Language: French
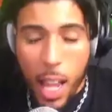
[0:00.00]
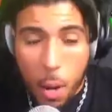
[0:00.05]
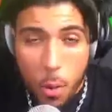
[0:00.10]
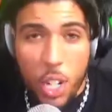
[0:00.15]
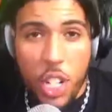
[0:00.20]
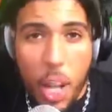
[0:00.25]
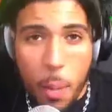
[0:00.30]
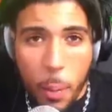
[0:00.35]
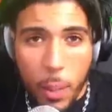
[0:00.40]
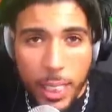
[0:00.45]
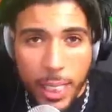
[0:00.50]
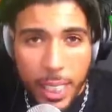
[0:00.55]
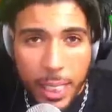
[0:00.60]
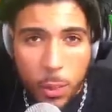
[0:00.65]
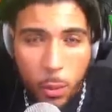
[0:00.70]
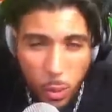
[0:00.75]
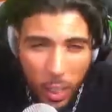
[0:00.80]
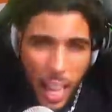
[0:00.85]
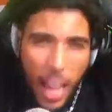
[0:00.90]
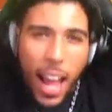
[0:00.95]
Et moi, je potes pas de
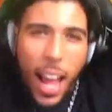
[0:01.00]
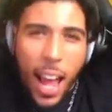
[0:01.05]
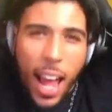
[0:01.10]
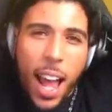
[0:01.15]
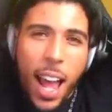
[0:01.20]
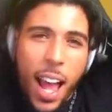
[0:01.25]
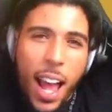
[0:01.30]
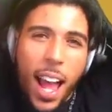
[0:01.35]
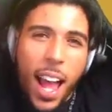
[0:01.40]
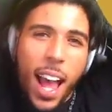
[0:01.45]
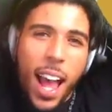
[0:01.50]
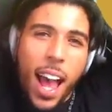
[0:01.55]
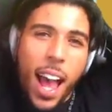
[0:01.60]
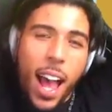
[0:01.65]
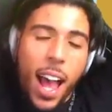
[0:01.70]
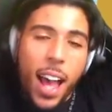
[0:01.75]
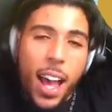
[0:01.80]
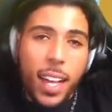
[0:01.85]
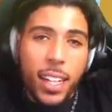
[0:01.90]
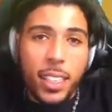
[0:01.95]

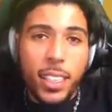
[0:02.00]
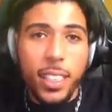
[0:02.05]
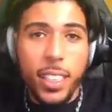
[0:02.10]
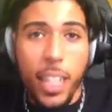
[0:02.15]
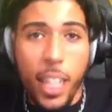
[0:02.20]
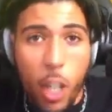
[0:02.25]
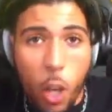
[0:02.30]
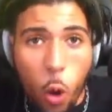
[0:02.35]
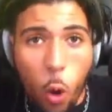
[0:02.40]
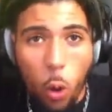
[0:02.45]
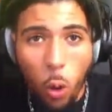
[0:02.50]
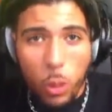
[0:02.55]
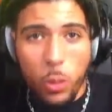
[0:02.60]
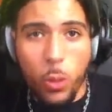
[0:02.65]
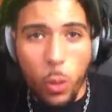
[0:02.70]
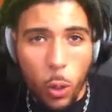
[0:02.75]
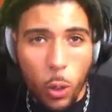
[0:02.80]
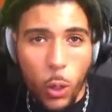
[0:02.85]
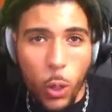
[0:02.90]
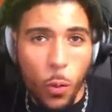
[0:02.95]
Soutrash Et on
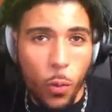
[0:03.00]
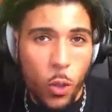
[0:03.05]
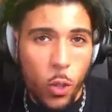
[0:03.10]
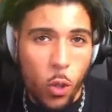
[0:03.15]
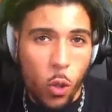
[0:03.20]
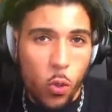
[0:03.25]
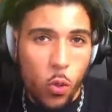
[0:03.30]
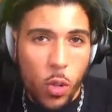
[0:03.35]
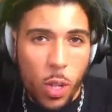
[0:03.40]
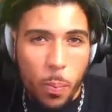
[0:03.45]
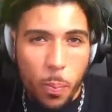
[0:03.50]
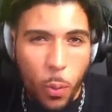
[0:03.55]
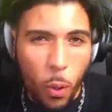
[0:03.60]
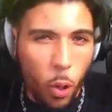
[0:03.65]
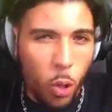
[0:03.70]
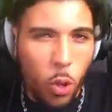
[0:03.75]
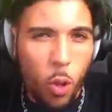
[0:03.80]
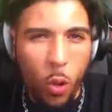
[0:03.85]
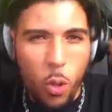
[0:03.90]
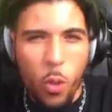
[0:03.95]
se retrouve aujourd'hui
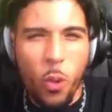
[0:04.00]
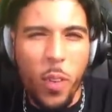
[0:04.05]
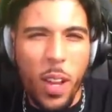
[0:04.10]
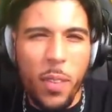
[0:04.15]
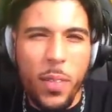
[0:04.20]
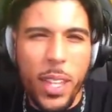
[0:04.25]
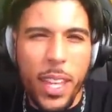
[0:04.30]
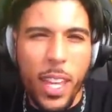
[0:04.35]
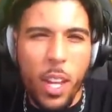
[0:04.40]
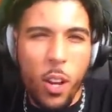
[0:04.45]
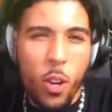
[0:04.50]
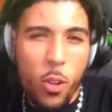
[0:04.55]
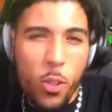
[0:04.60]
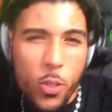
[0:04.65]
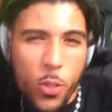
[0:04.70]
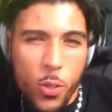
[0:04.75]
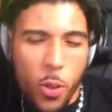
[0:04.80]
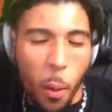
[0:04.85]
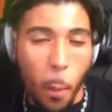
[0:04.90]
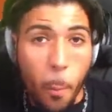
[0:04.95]
pour une nouvelle vidéo sur